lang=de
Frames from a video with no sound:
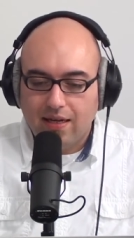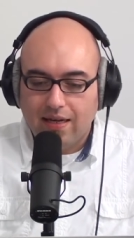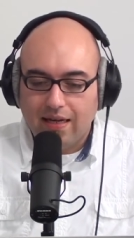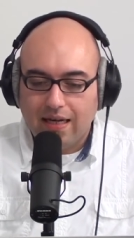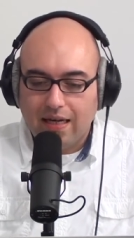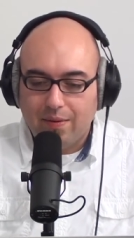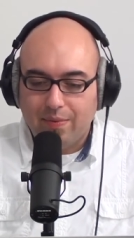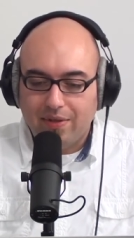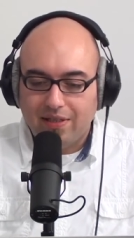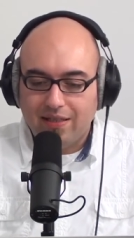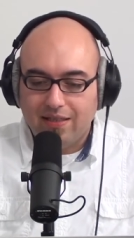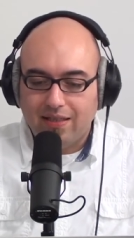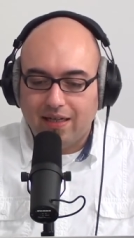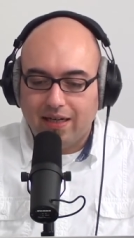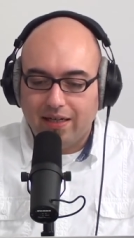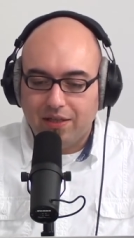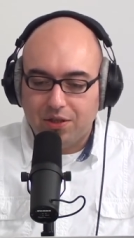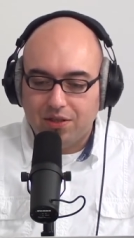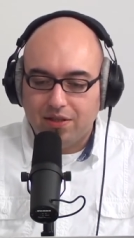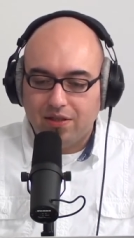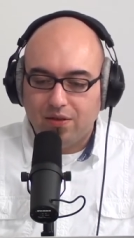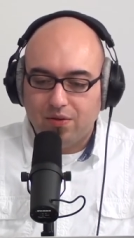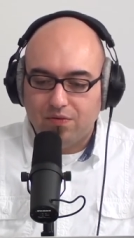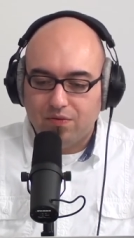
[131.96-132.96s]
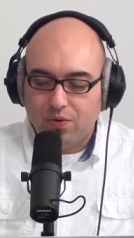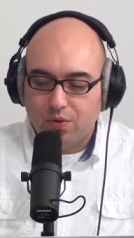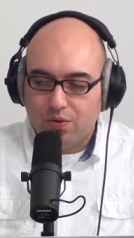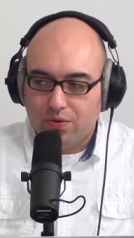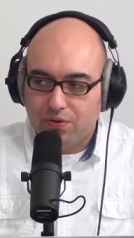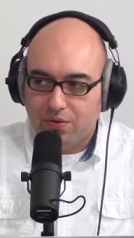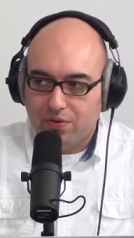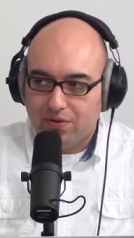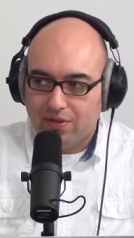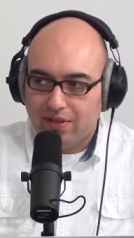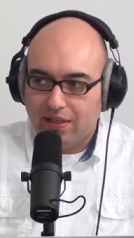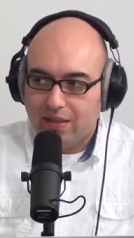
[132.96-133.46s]
aber die Einstellung, wo du
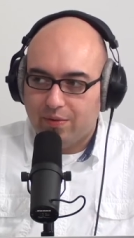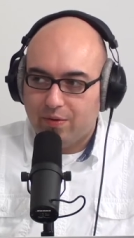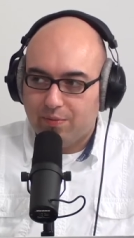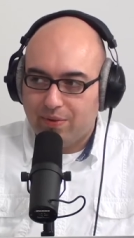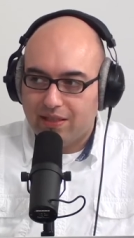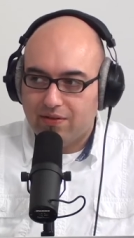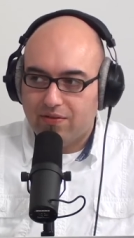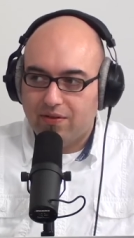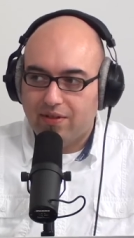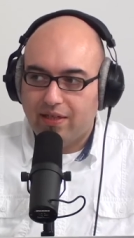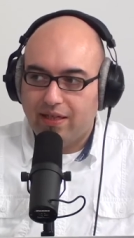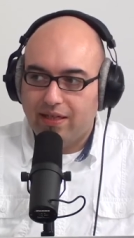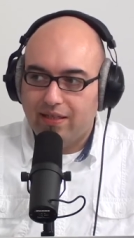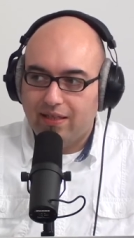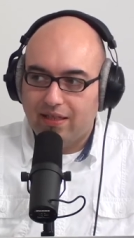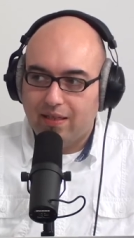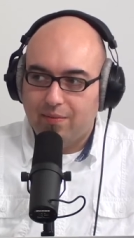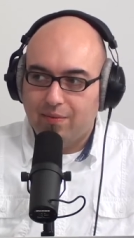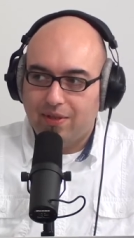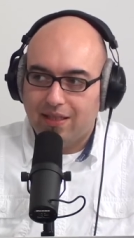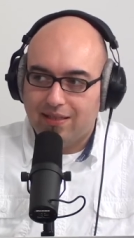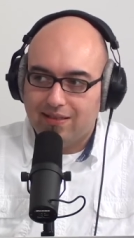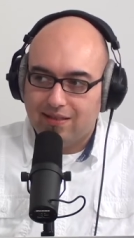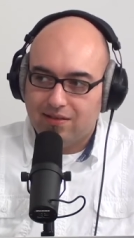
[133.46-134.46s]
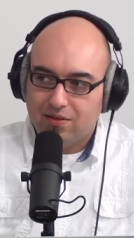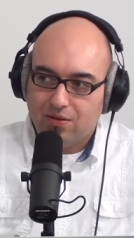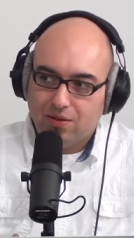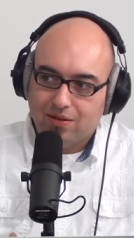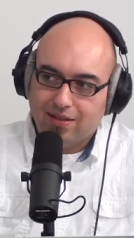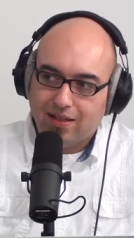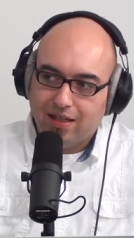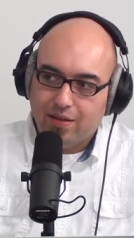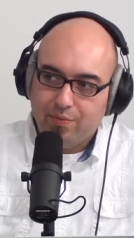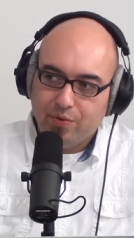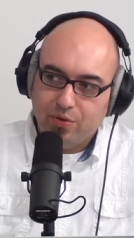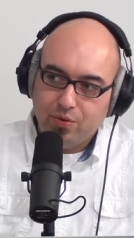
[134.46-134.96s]
Username und Passwort eingeben kannst, ist noch
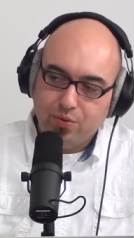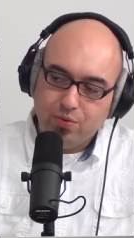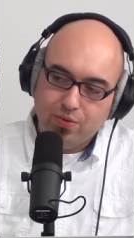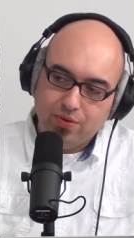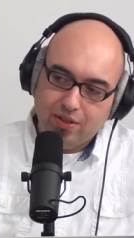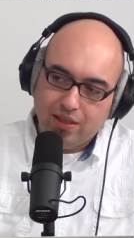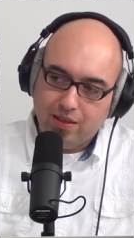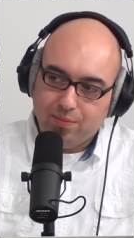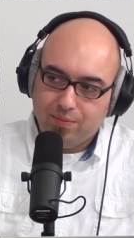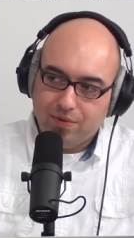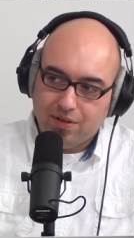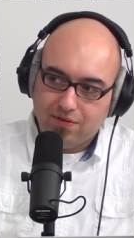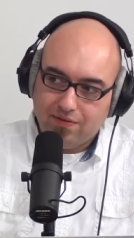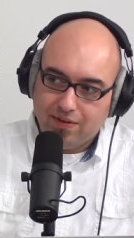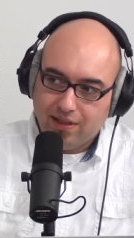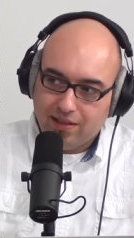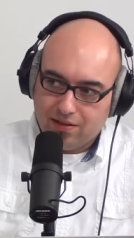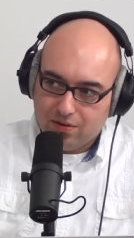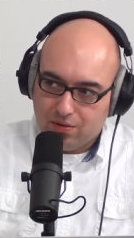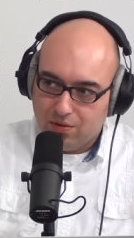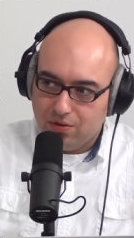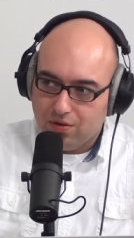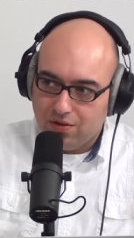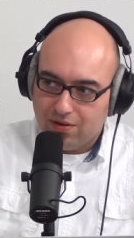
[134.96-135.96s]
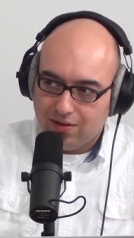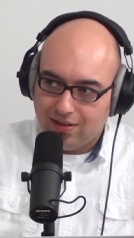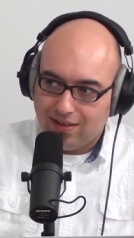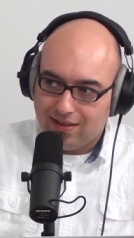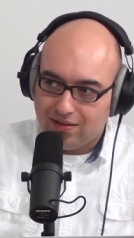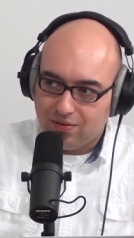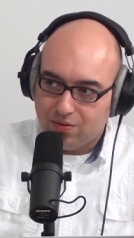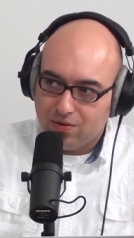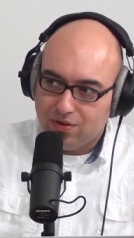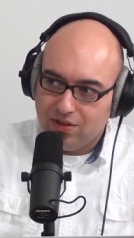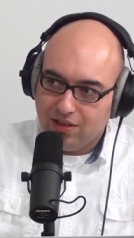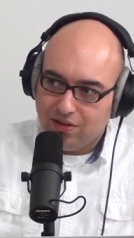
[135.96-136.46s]
drei Menüebenen weiter unten,
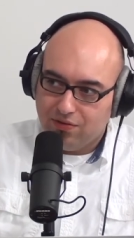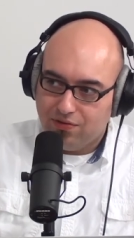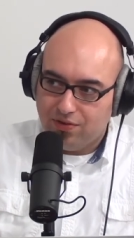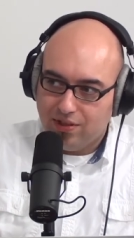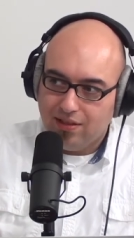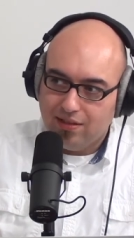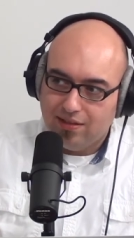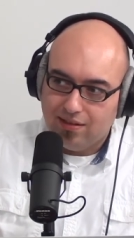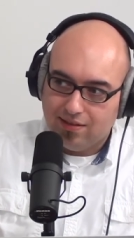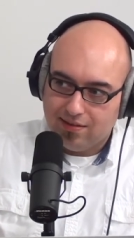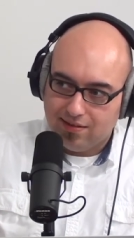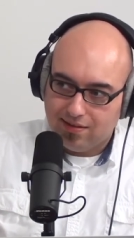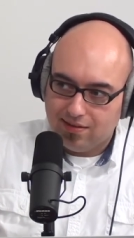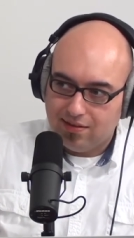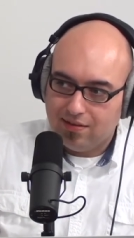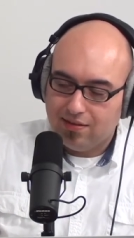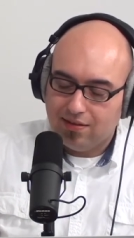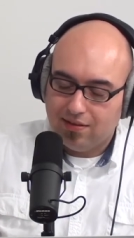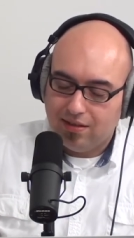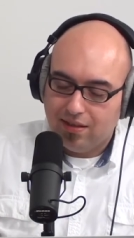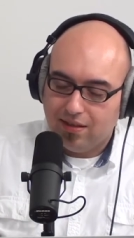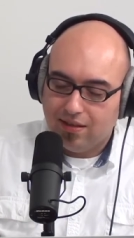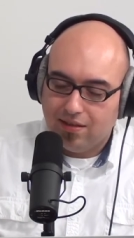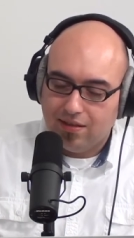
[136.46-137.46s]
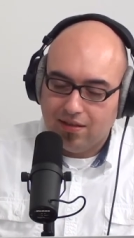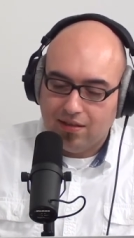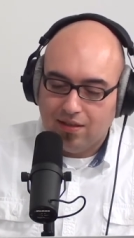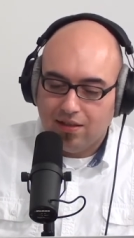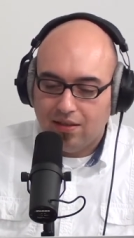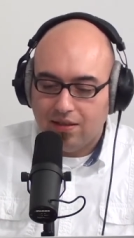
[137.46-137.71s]
dass du es nicht mhm. findest. Mhm. Ja?